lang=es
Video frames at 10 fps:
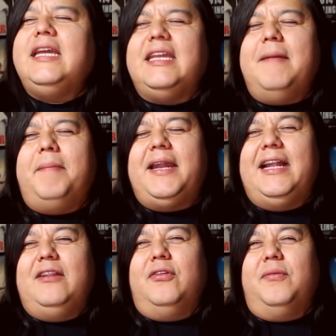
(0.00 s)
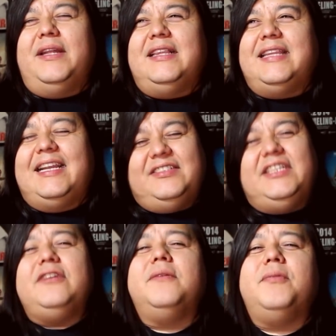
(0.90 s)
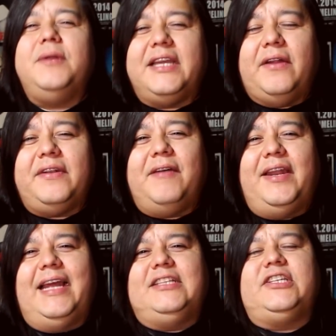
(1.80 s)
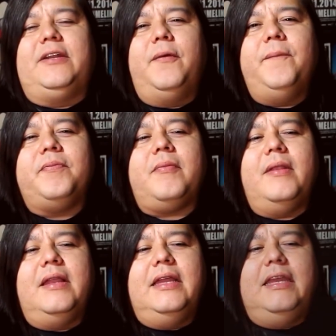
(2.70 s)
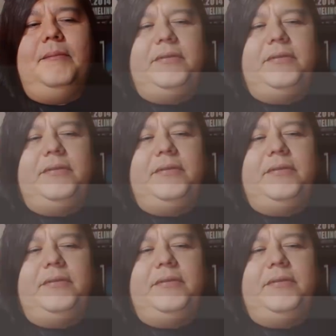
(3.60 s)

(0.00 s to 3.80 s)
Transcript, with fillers: y ya para el 95 publicaron Avalancha, ¿no? Y